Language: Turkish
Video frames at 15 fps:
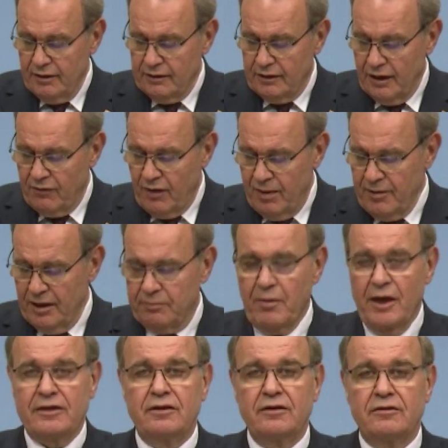devam
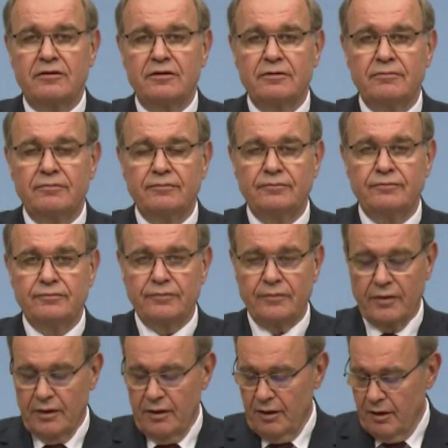etmektedir.
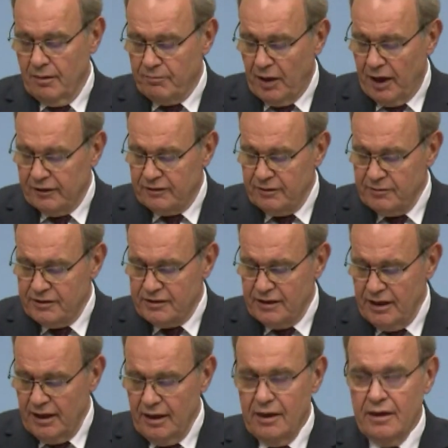
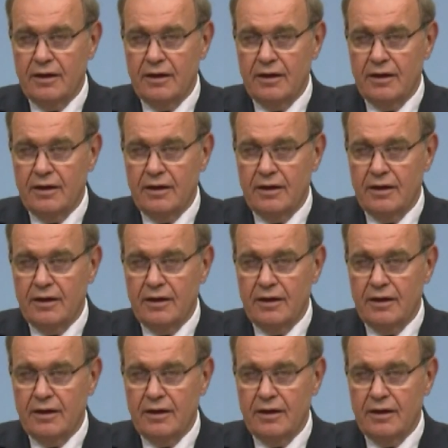Partimizi